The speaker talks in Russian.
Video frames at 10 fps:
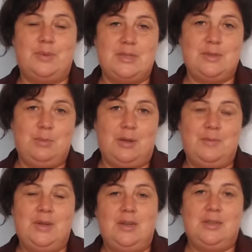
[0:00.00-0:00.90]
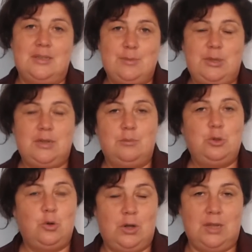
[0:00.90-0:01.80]
про себя, я смотрела
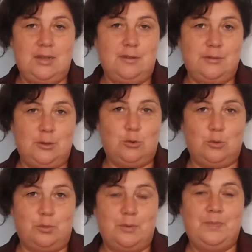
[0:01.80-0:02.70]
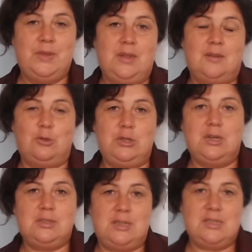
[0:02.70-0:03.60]
много каналов на YouTube. Вот
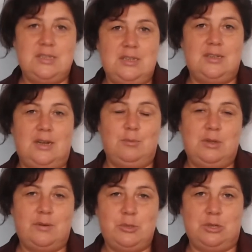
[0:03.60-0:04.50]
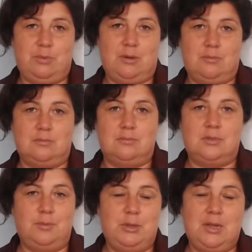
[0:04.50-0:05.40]
некоторые из них дали мне вообще прям
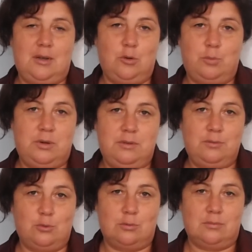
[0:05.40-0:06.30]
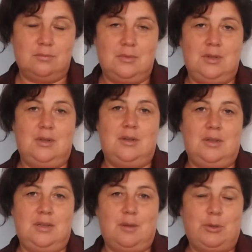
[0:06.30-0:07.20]
капитальную прививку.
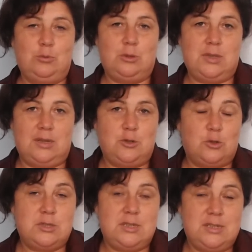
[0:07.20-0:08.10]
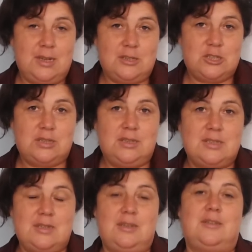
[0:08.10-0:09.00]
И я подумала, Таня, а что ты стесняешься,
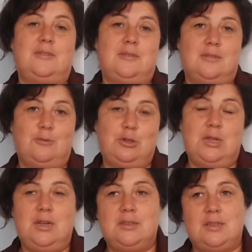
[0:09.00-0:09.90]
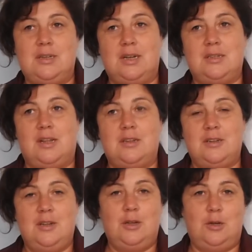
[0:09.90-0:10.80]
если вот на некоторых
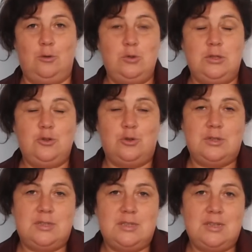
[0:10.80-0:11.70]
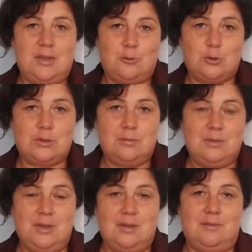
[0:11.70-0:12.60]
каналах люди ничего не стесняются
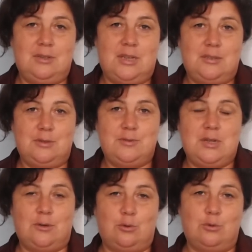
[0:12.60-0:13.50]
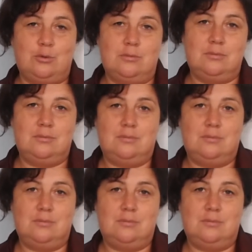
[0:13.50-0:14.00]
выкладывать всякую,